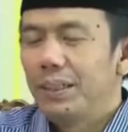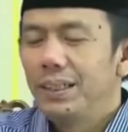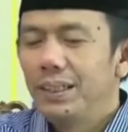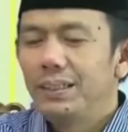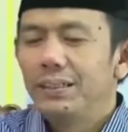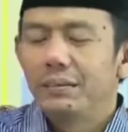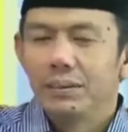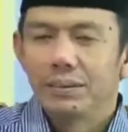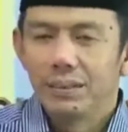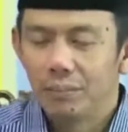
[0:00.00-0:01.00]
ini
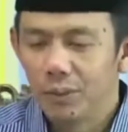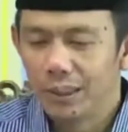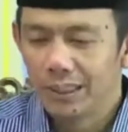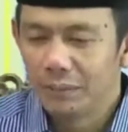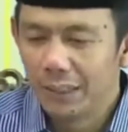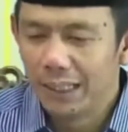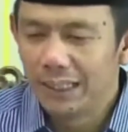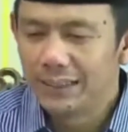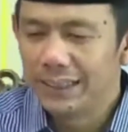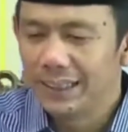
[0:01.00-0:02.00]
kamu
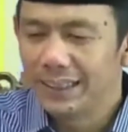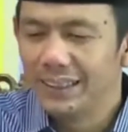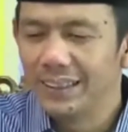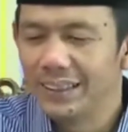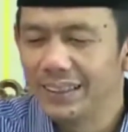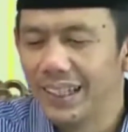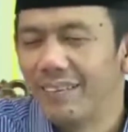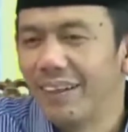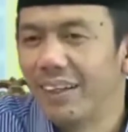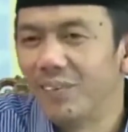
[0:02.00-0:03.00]
terima saya kini
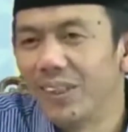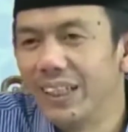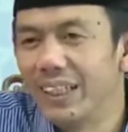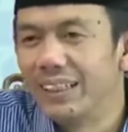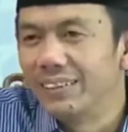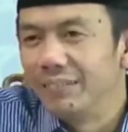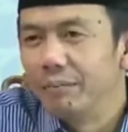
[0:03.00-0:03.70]
selawe ebune